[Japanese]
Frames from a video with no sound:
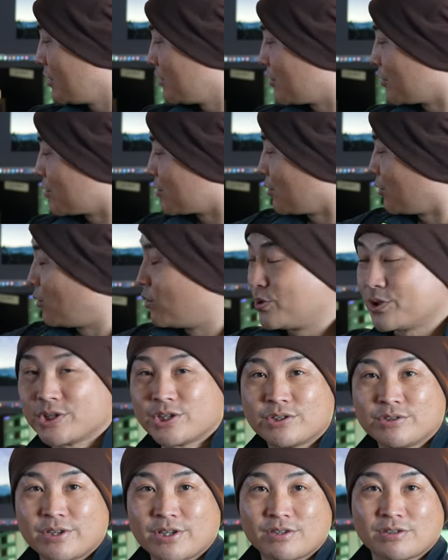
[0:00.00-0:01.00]
それこそ
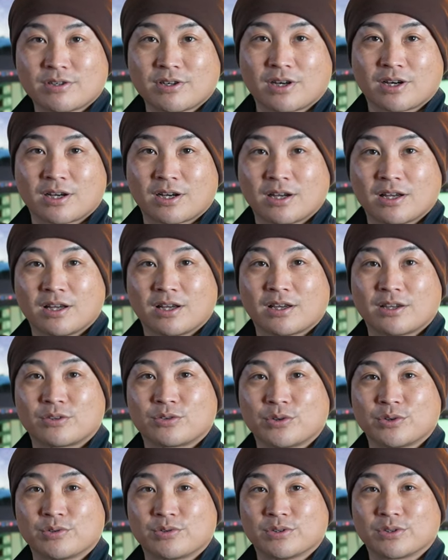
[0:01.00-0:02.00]
ホーリーグレールが
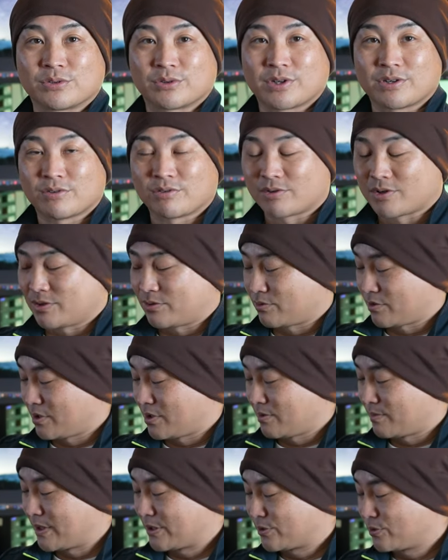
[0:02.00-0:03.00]
どういう風に撮れるのかと
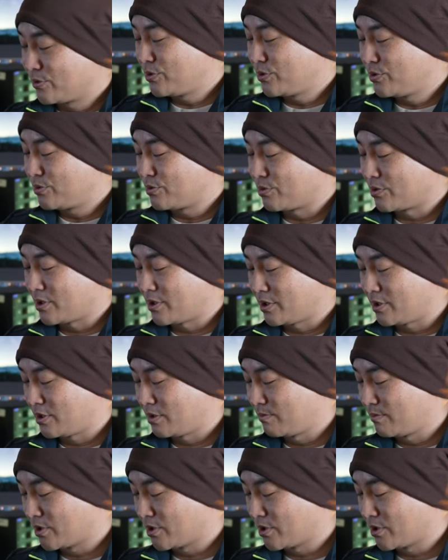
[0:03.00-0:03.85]
か、まあいうのがね、